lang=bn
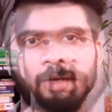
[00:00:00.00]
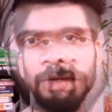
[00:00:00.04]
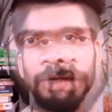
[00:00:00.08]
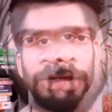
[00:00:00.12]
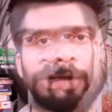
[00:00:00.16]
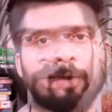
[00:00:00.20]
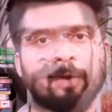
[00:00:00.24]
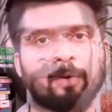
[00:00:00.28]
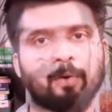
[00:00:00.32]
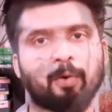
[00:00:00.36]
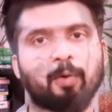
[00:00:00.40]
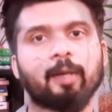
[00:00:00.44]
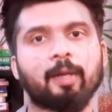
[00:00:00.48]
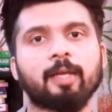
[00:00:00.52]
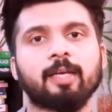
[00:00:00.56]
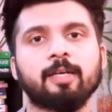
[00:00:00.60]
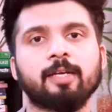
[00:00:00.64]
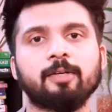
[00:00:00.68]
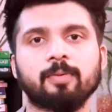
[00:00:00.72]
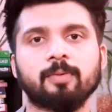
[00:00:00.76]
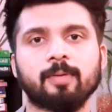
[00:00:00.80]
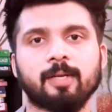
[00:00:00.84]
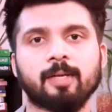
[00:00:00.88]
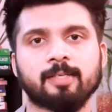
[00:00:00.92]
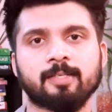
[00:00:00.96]
হ্যাঁ অনেক
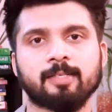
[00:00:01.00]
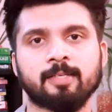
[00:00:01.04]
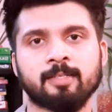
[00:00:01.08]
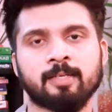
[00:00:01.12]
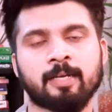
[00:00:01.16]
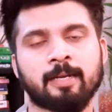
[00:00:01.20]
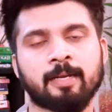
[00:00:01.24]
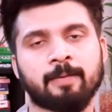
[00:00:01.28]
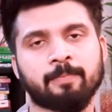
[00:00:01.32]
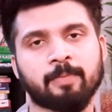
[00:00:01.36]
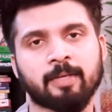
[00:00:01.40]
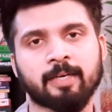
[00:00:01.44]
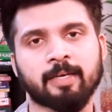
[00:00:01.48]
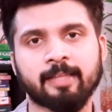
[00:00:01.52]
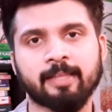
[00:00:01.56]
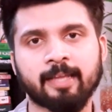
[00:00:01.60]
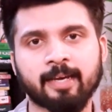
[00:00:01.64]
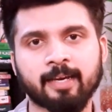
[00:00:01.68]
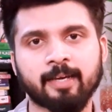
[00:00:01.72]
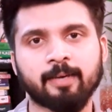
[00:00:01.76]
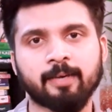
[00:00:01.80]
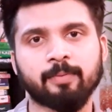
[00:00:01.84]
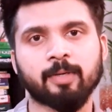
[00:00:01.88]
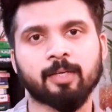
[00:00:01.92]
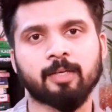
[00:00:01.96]
ইউটিউবার আছে যারা আপনাকে
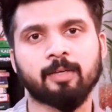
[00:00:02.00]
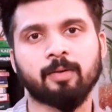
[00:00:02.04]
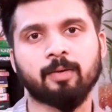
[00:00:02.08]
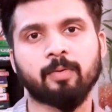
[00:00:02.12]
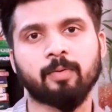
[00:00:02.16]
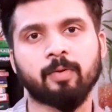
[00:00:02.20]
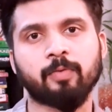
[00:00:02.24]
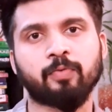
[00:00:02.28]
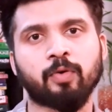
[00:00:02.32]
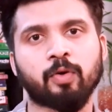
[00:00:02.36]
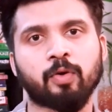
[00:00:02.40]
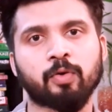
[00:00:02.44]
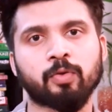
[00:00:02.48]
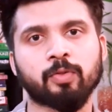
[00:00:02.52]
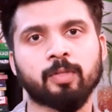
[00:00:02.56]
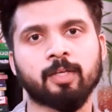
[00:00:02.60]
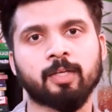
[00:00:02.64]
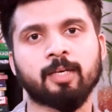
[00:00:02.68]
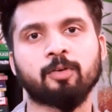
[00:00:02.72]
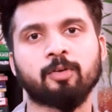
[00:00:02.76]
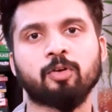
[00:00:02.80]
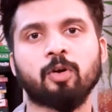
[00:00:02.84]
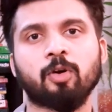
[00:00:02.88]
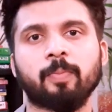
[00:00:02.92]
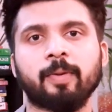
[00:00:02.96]
দেখাবে কীভাবে ফটো
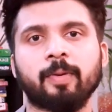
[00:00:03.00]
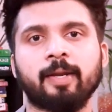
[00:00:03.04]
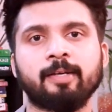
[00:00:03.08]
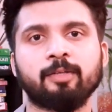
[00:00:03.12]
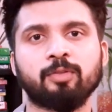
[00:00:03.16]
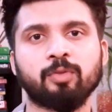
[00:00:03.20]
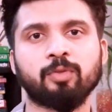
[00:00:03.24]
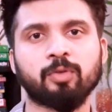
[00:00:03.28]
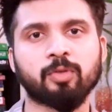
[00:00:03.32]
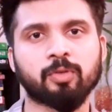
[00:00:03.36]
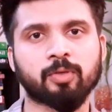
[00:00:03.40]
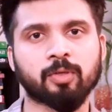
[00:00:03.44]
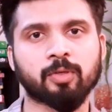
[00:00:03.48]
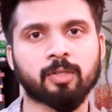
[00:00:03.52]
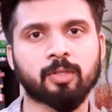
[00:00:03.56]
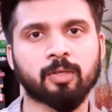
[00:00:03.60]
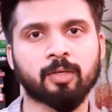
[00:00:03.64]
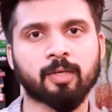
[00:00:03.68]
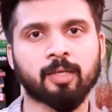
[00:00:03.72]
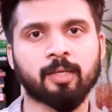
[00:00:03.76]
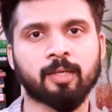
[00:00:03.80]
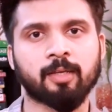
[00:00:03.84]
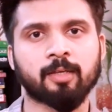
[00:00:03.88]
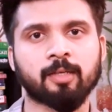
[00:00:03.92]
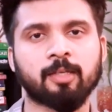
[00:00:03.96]
থেকে কপিরাইট দূর করতে
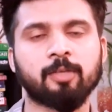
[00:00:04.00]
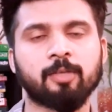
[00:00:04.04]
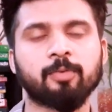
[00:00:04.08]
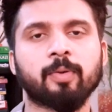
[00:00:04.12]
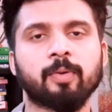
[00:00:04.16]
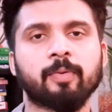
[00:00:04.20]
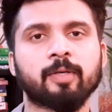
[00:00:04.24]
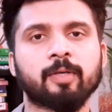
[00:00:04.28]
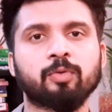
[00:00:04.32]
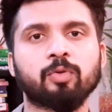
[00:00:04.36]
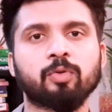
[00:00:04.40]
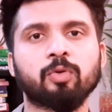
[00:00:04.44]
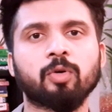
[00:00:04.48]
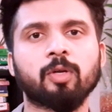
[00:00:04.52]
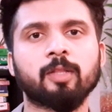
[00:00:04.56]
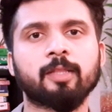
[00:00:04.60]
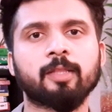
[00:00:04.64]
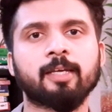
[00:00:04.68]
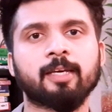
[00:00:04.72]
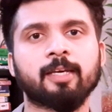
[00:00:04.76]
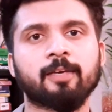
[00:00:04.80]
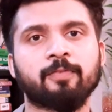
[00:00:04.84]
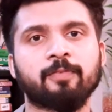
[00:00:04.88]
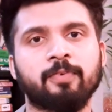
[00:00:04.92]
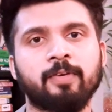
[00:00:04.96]
হয় কীভাবে গুগল
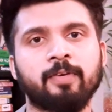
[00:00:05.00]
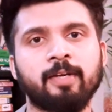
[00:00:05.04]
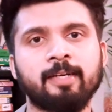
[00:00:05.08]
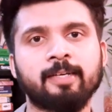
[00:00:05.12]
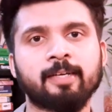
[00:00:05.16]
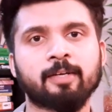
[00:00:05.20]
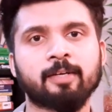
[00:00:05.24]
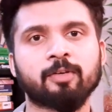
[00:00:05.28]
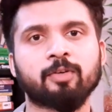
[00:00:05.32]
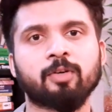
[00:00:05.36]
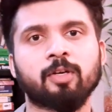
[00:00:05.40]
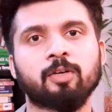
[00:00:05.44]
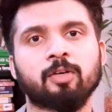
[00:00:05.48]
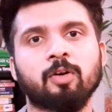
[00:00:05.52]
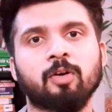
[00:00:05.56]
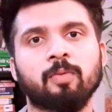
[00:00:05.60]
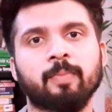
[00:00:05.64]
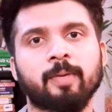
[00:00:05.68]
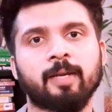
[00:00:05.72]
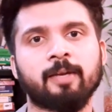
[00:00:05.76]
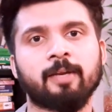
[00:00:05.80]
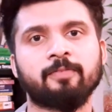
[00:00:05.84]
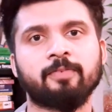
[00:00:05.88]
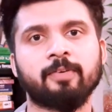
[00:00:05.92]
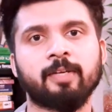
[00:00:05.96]
থেকে ফিল্টার করে
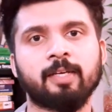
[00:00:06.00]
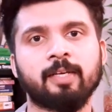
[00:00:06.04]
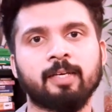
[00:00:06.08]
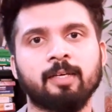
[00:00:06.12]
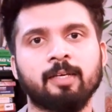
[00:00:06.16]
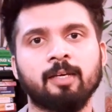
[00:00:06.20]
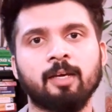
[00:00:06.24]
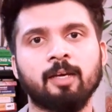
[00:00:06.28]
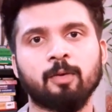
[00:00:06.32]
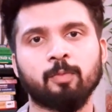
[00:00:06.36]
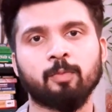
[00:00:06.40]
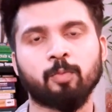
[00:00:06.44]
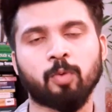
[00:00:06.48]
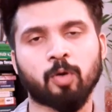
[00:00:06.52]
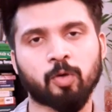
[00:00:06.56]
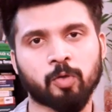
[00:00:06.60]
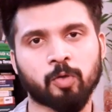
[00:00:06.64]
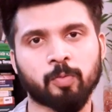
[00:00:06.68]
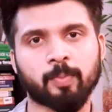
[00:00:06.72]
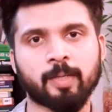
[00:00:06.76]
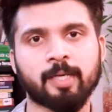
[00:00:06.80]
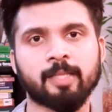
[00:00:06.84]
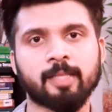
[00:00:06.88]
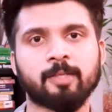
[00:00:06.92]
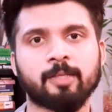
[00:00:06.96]
কপিরাইট ফ্রি
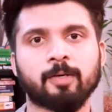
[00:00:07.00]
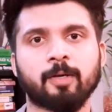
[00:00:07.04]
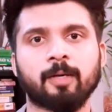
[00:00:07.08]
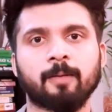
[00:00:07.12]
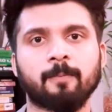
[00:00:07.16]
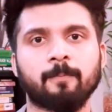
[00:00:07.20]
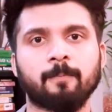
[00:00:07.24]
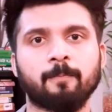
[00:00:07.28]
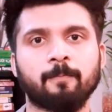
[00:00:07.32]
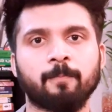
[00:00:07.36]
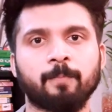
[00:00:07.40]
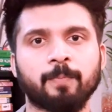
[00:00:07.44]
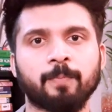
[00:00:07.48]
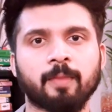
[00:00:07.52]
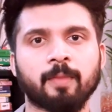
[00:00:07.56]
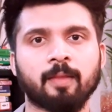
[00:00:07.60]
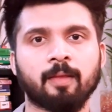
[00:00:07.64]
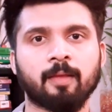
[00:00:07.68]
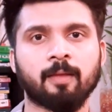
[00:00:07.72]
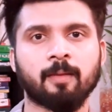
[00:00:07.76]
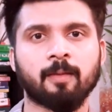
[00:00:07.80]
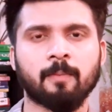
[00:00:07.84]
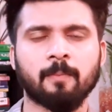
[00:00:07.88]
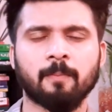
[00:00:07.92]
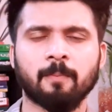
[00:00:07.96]
ফটো পাইতে হয়
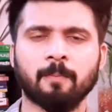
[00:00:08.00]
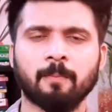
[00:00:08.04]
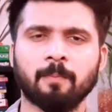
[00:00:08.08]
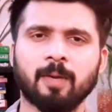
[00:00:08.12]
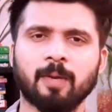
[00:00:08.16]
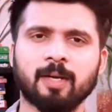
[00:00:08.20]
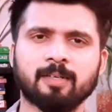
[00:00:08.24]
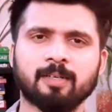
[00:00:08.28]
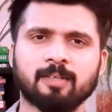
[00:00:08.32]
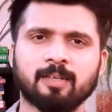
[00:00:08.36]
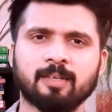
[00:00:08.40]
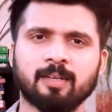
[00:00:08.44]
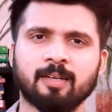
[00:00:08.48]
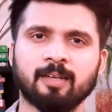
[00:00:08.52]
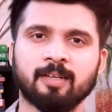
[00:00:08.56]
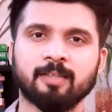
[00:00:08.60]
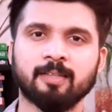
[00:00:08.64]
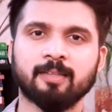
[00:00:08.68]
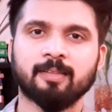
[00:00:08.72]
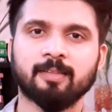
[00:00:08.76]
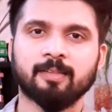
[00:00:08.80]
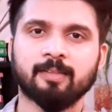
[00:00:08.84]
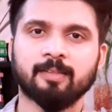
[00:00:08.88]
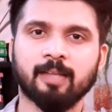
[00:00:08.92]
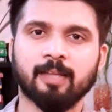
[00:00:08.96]
বাট
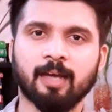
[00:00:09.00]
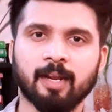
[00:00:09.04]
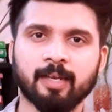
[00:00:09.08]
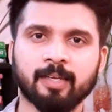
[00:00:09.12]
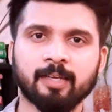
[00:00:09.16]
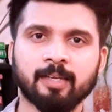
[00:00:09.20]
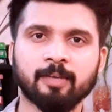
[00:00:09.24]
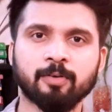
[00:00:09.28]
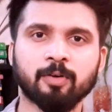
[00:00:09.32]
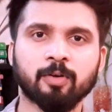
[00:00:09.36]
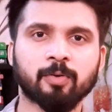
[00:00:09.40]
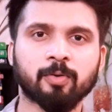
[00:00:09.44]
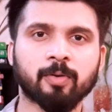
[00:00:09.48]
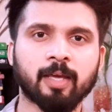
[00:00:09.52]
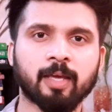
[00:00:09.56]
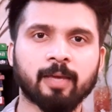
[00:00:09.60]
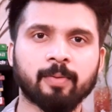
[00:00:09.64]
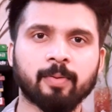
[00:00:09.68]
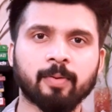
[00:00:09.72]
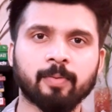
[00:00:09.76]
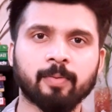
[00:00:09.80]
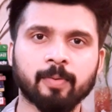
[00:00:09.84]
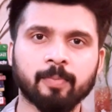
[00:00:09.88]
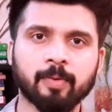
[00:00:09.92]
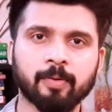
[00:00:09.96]
তারা কি কখনো
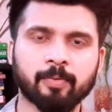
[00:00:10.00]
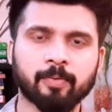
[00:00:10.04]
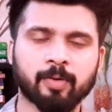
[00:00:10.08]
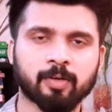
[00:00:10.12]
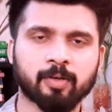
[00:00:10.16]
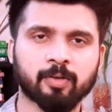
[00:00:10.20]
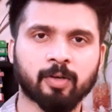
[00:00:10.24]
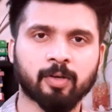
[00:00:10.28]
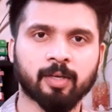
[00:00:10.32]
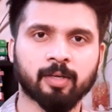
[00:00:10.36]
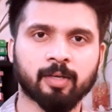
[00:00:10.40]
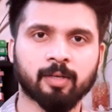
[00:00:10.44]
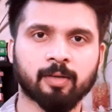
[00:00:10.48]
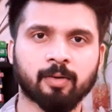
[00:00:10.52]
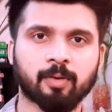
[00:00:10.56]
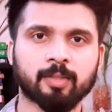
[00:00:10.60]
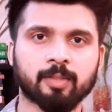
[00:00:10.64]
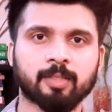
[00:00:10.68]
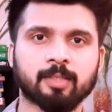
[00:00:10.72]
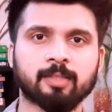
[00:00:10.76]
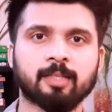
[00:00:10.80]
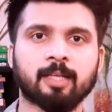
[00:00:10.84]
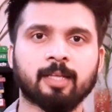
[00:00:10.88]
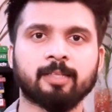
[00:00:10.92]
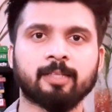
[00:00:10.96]
এইভাবে ব্যবহার করে
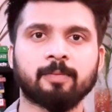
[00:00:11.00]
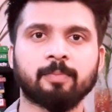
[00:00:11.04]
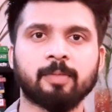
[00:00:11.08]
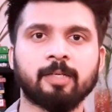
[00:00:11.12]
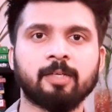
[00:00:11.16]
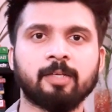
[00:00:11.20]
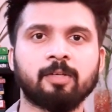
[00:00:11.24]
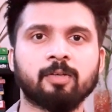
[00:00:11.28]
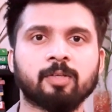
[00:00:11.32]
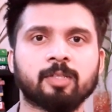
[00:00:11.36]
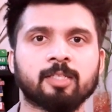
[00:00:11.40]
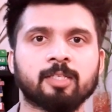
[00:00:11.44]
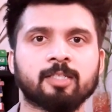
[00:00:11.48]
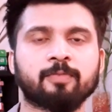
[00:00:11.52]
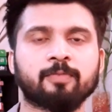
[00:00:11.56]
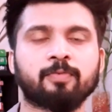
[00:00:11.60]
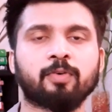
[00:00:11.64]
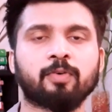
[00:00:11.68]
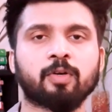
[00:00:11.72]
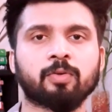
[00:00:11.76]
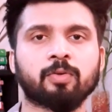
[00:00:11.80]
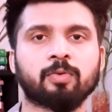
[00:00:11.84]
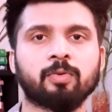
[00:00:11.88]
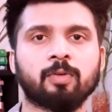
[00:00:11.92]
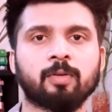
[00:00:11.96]
অর্থাৎ তাদের ভিডিওতে যে
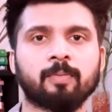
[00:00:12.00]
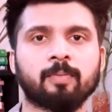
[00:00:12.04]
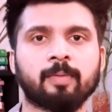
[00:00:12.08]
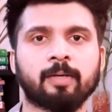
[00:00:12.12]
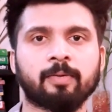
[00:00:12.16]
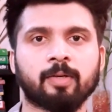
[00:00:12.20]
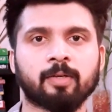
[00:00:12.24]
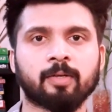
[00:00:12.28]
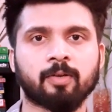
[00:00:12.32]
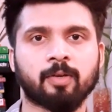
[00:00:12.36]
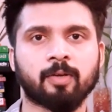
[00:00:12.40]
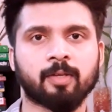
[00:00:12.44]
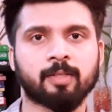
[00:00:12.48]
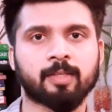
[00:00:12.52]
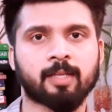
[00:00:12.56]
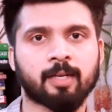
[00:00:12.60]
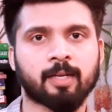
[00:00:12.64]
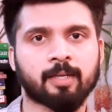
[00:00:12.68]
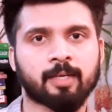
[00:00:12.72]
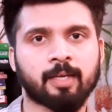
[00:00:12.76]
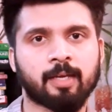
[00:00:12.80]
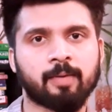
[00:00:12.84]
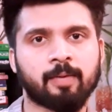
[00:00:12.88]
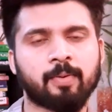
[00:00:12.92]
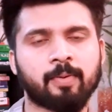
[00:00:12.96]
ফটোগুলো ব্যবহার করে
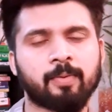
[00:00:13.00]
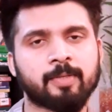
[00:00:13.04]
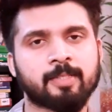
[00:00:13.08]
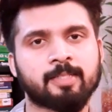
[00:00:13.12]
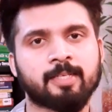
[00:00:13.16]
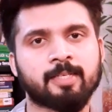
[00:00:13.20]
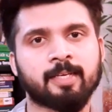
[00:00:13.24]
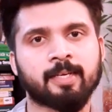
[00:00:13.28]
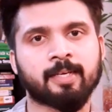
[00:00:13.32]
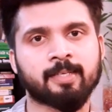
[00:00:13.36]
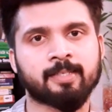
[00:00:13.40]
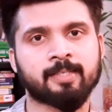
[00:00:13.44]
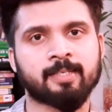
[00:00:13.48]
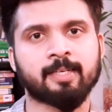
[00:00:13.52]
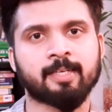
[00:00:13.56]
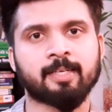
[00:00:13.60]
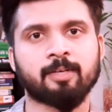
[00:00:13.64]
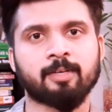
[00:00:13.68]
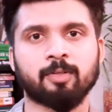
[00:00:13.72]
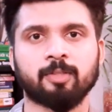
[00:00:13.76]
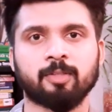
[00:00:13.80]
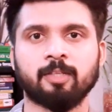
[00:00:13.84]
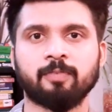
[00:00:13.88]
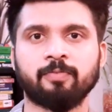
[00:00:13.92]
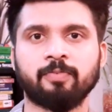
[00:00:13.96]
তারা কি এইভাবে ছেঁকে ছেঁকে
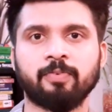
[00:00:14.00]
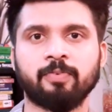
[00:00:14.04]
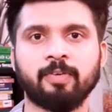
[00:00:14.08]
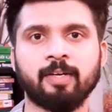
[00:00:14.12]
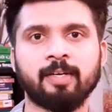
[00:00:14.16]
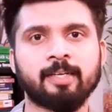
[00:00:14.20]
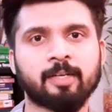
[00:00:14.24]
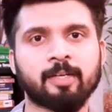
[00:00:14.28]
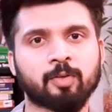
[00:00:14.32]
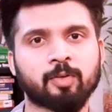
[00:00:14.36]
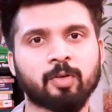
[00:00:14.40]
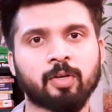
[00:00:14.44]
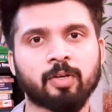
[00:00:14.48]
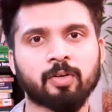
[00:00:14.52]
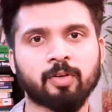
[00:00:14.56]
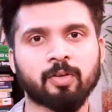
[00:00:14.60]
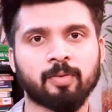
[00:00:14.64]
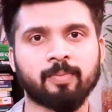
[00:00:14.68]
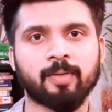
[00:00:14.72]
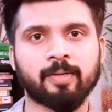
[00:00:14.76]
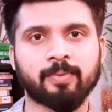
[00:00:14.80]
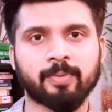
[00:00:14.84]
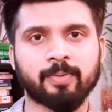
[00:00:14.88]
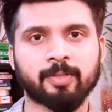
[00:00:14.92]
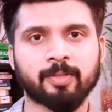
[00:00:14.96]
অর্থাৎ ফিল্টার করে করে
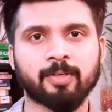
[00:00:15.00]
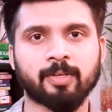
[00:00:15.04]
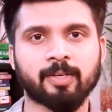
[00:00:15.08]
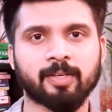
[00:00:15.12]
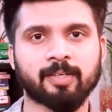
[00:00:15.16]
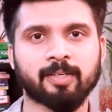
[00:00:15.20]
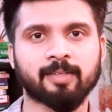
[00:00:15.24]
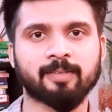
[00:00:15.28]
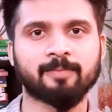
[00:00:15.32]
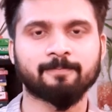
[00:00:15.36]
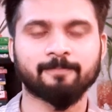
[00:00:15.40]
ব্যবহার করে